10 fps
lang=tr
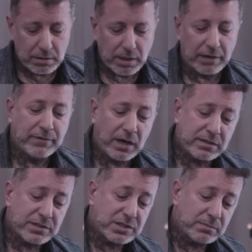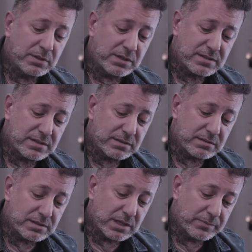Ya Tatlı var da böyle... şimdi
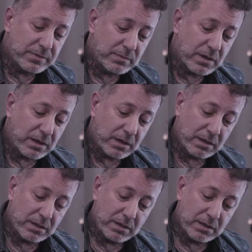nasıl şey yapayım yani?